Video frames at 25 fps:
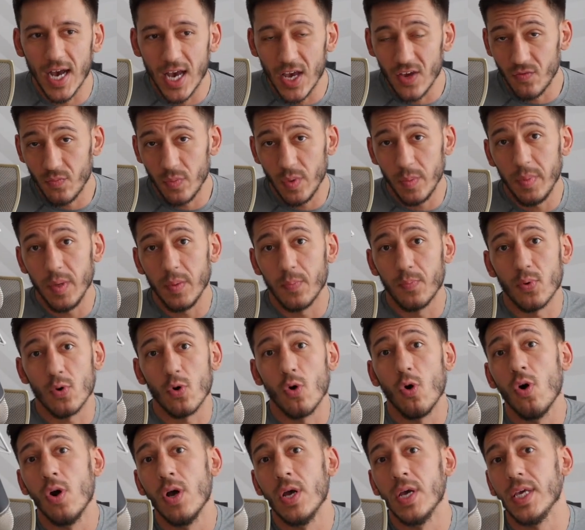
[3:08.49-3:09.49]
IFBB а
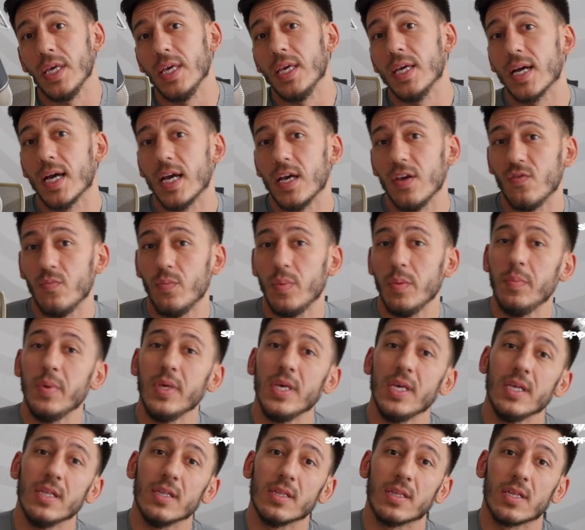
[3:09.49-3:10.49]
Pro и
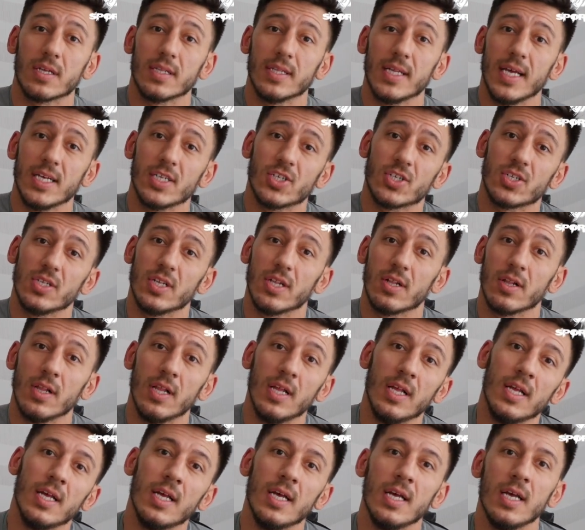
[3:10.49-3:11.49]
IFBB International –